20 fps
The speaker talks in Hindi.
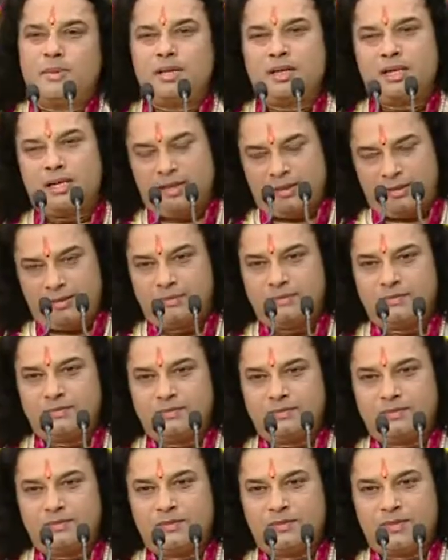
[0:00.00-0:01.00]

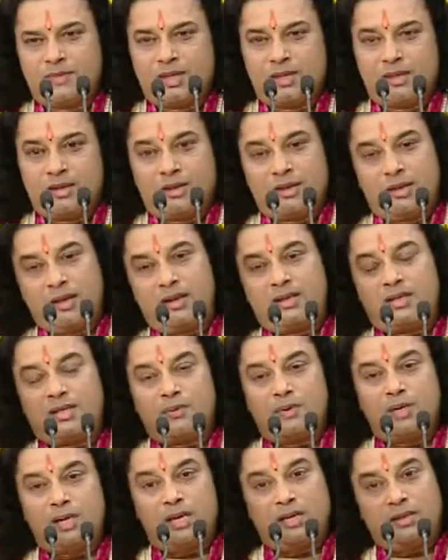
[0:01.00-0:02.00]
बड़ा एक
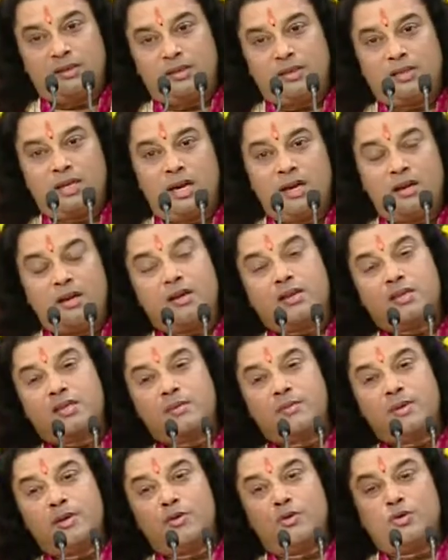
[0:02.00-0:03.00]
समय अंधकार एक
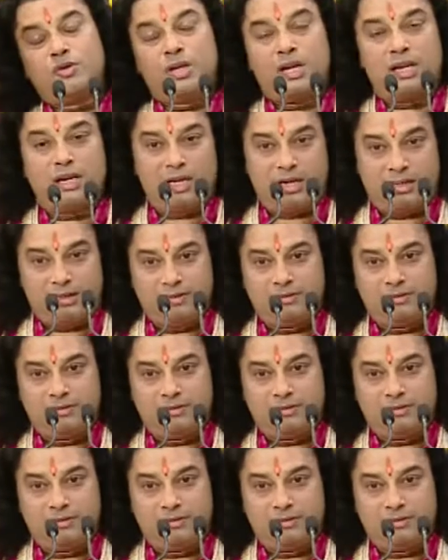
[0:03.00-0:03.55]
समय उजाला